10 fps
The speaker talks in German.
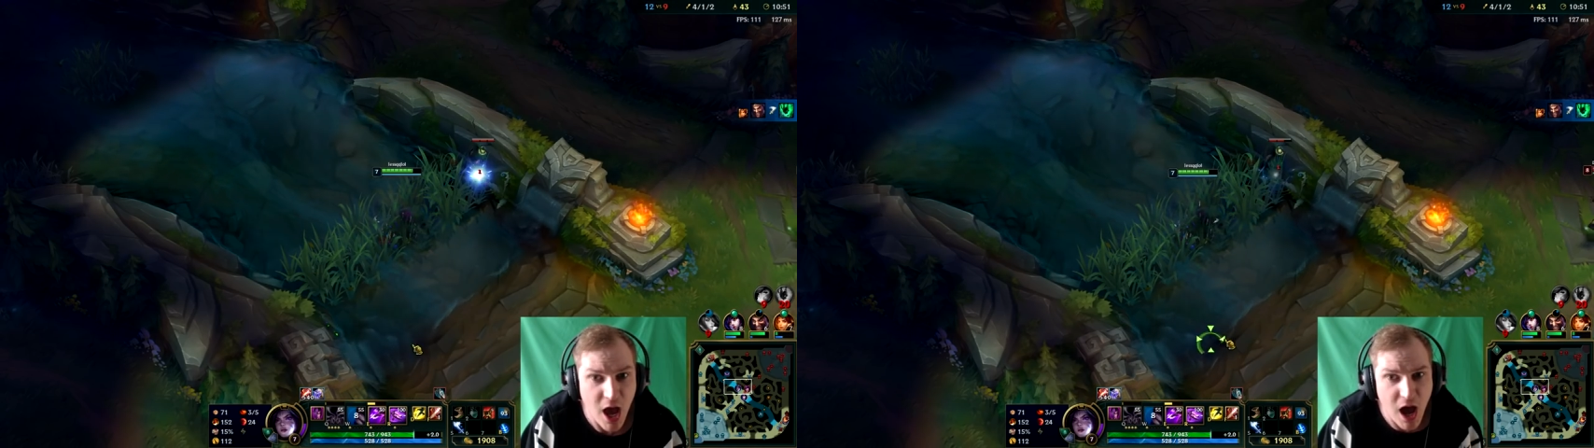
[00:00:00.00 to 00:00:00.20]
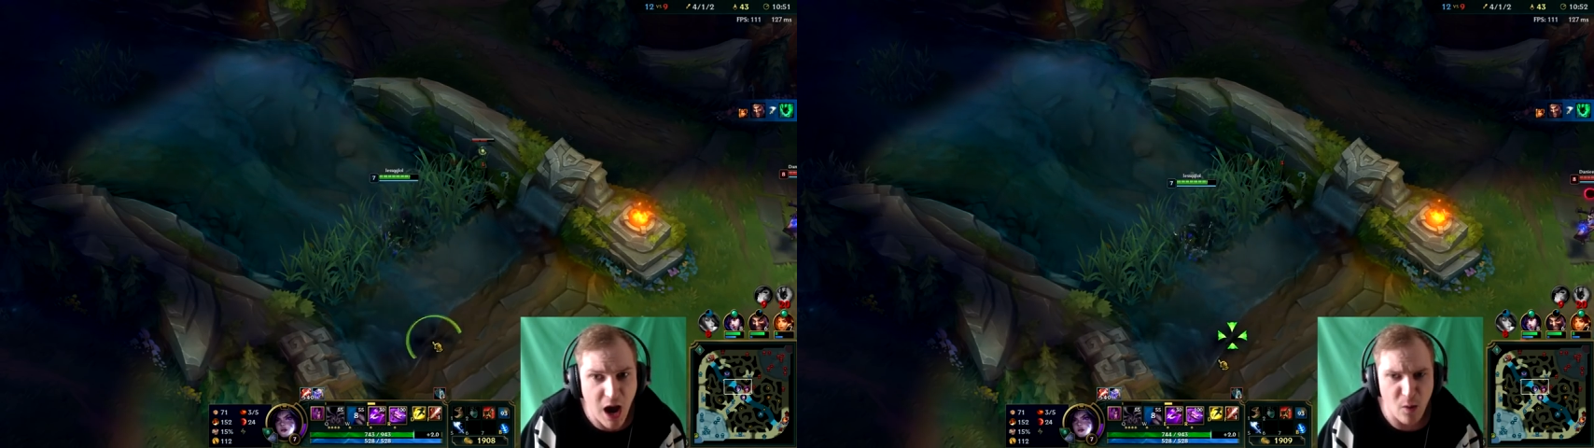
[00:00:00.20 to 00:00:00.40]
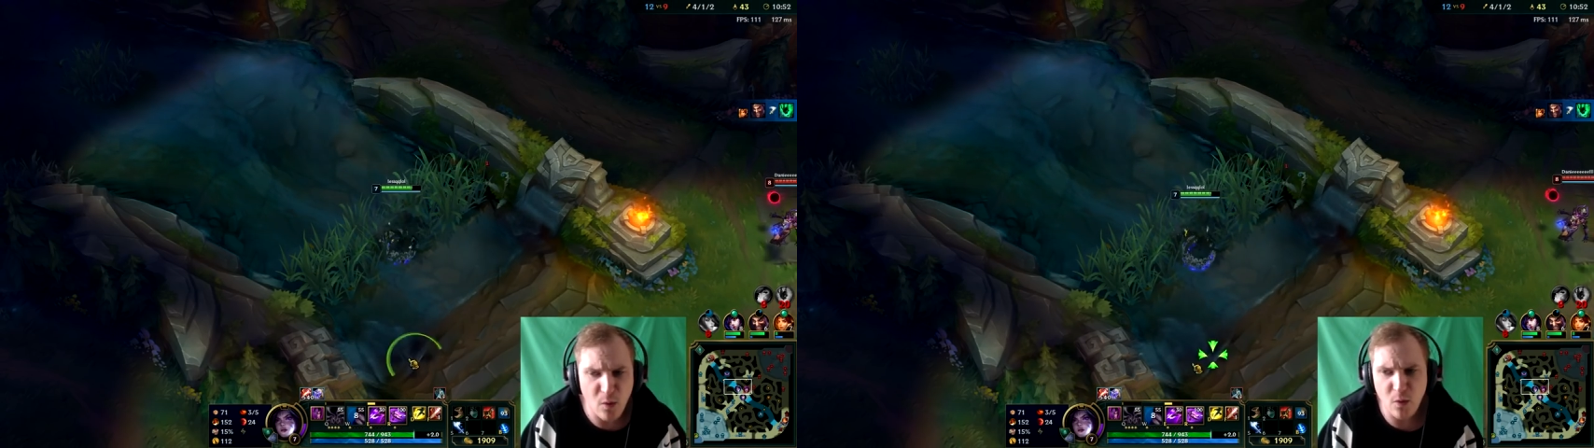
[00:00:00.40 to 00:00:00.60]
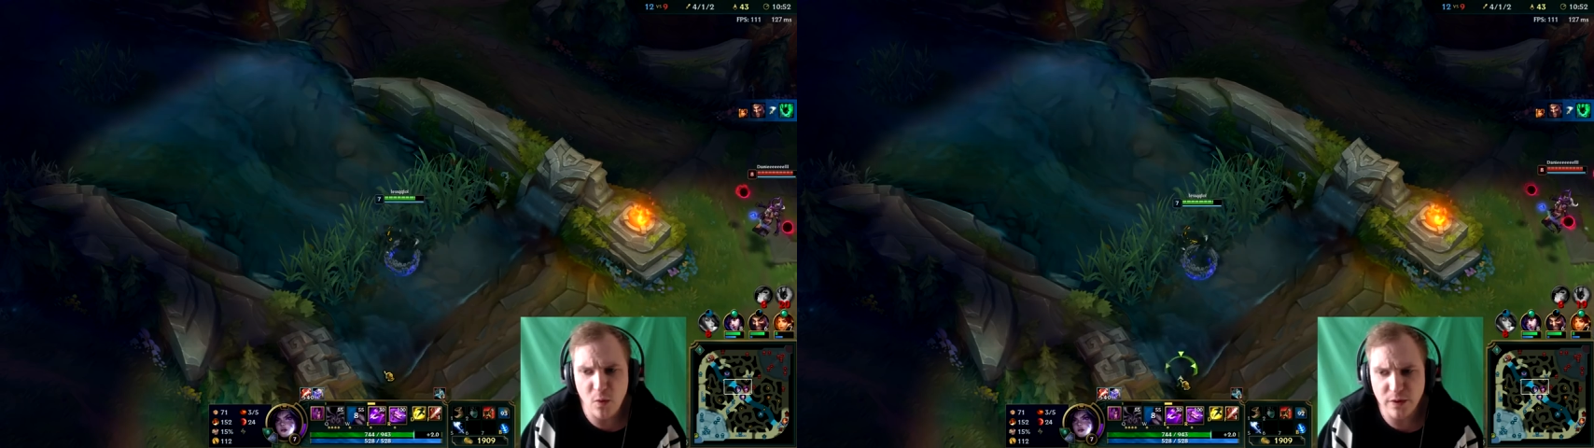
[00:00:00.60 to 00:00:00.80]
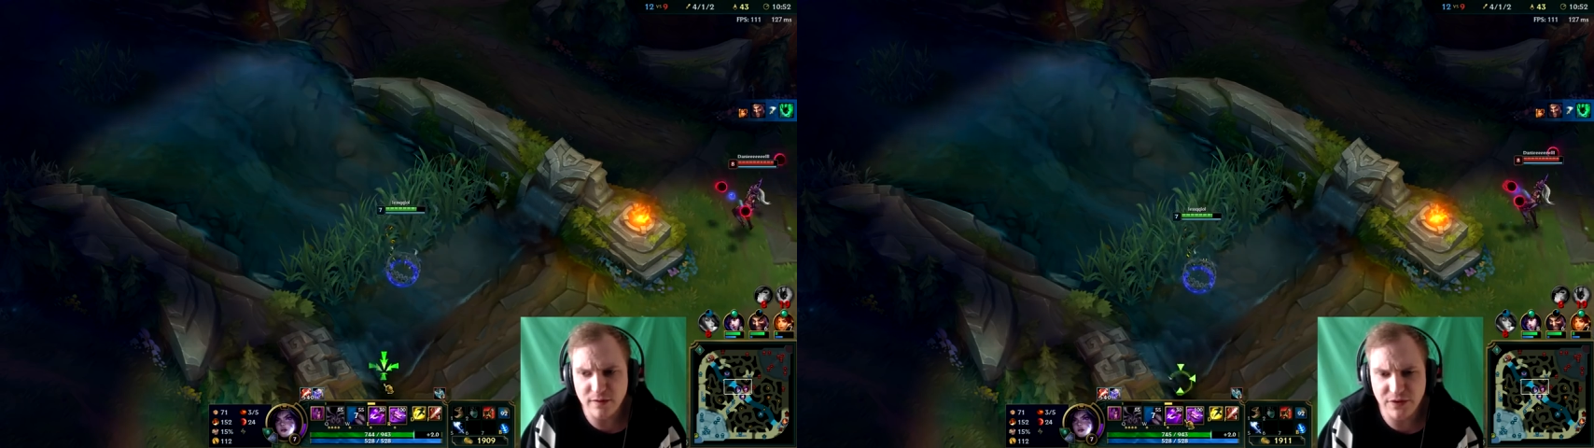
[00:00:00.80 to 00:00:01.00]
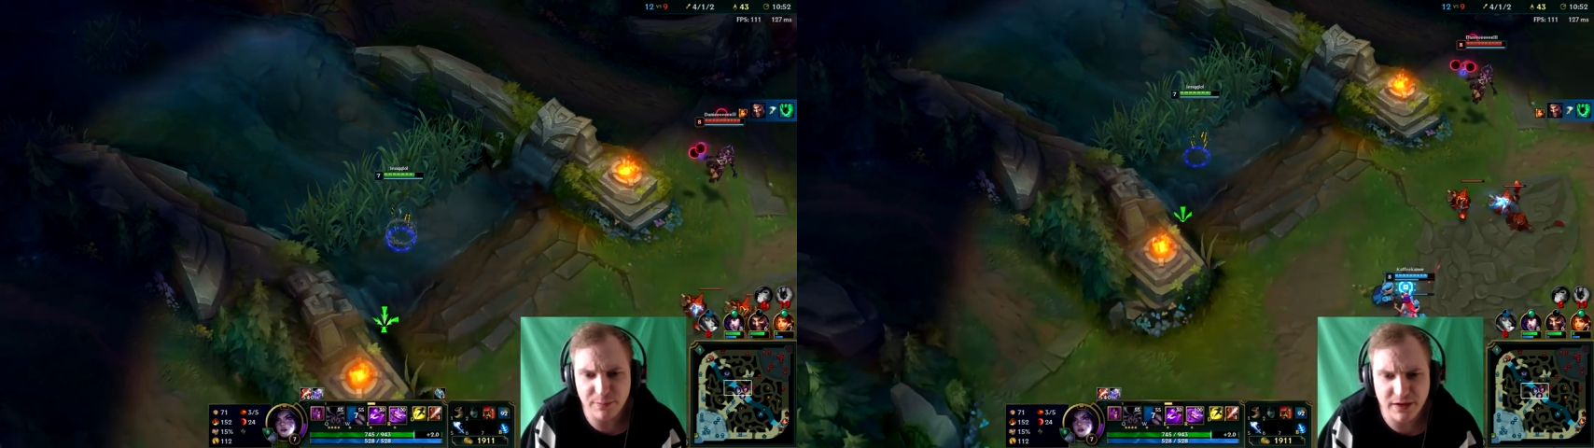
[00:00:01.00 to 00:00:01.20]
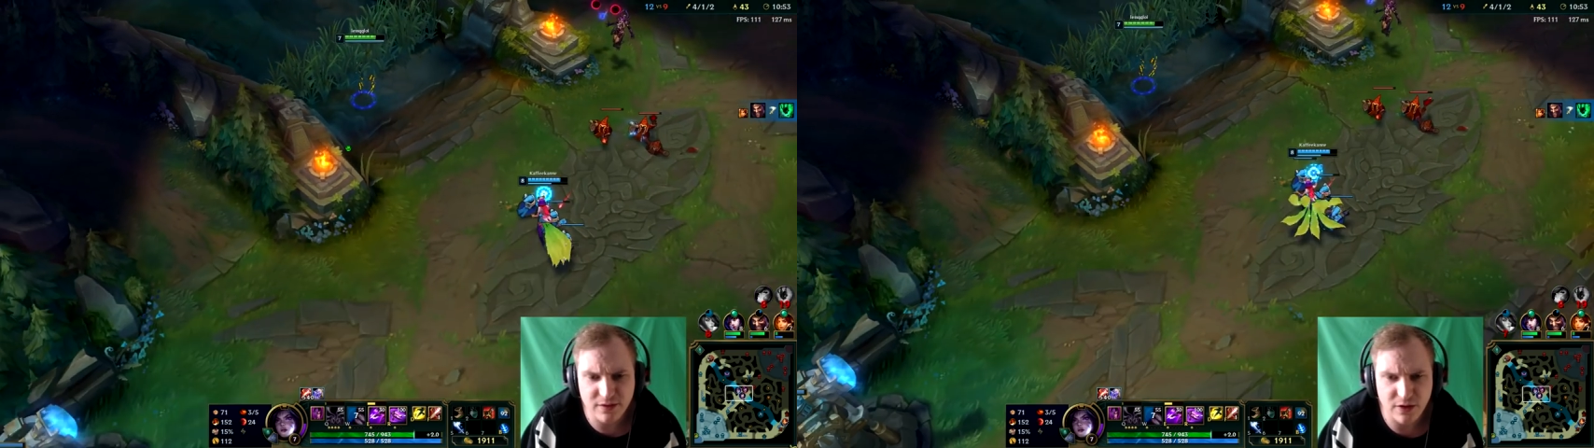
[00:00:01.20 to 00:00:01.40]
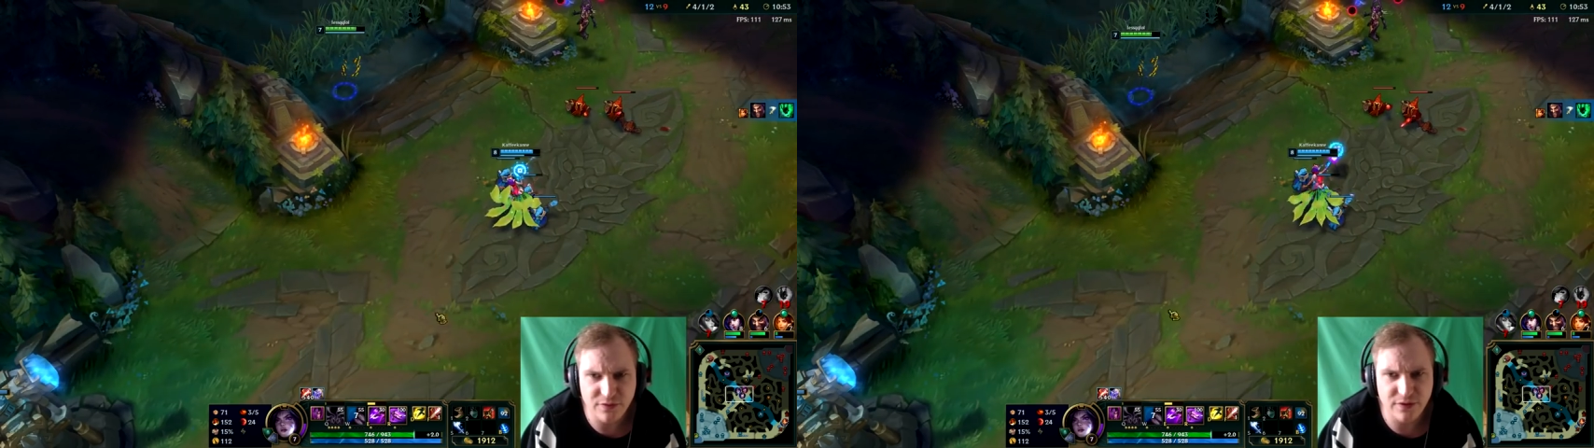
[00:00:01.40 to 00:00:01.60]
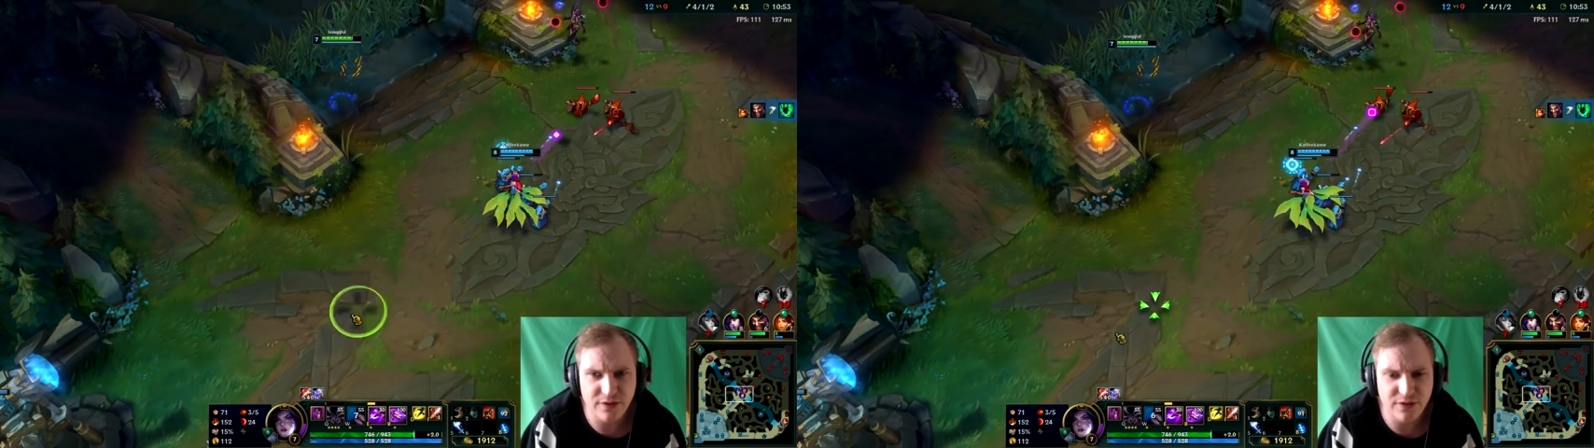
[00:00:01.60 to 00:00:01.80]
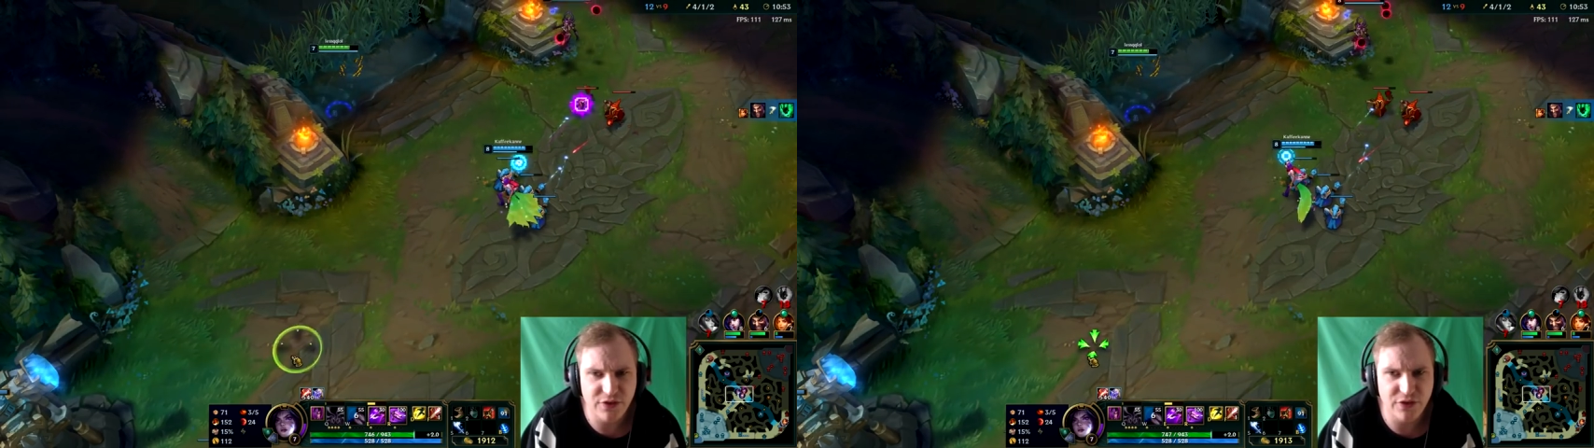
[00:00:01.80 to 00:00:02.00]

Au, irgendwas hat mich getroffen.